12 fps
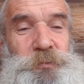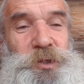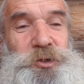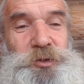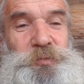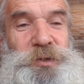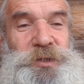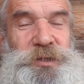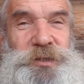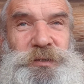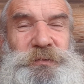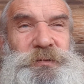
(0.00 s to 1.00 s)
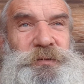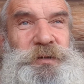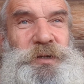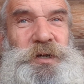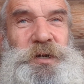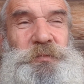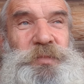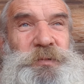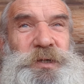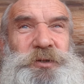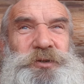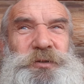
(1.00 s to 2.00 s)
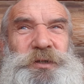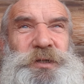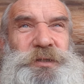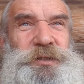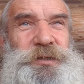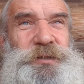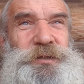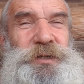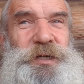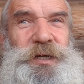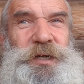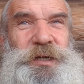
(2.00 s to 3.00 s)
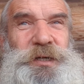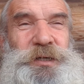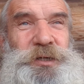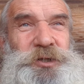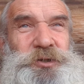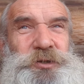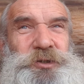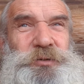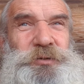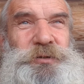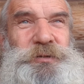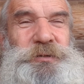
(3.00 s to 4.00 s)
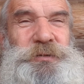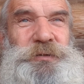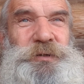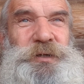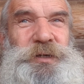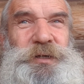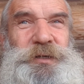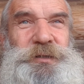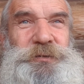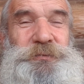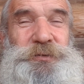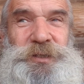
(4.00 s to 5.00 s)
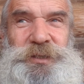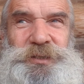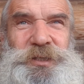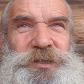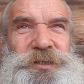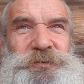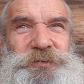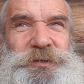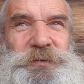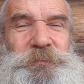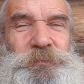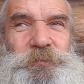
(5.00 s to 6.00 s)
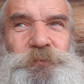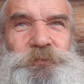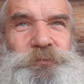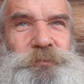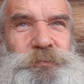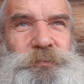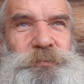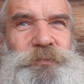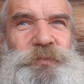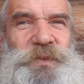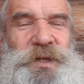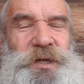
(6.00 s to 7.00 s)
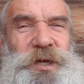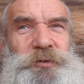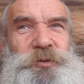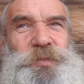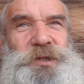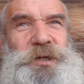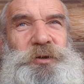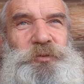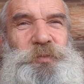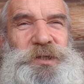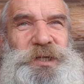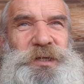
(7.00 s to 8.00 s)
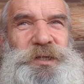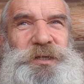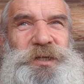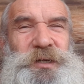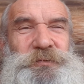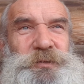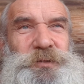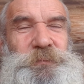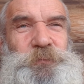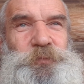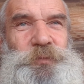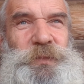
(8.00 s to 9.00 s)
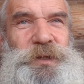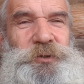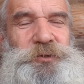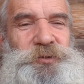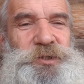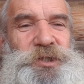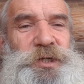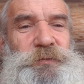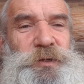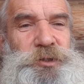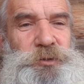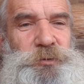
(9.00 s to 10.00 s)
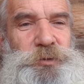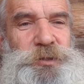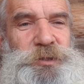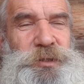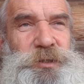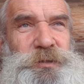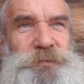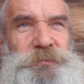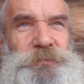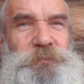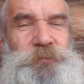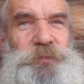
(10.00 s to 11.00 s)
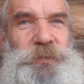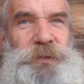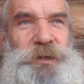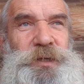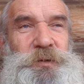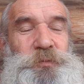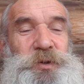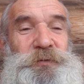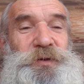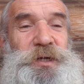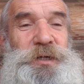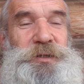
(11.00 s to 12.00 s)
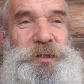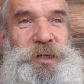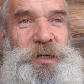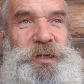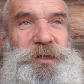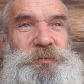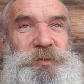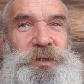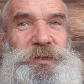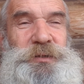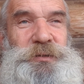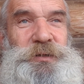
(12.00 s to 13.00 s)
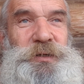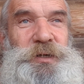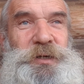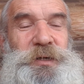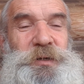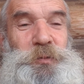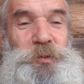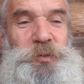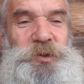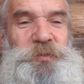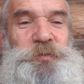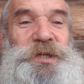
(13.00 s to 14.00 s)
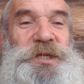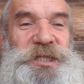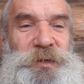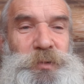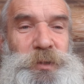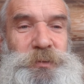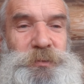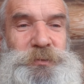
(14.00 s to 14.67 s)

Насчет медицины. Понимаете, что интересно? И еще что Согласитесь же, вот, как вот по телеку показали на днях, вот, что США вакцину-то сделали. Так проверили-то как, рады мои, с плацебо.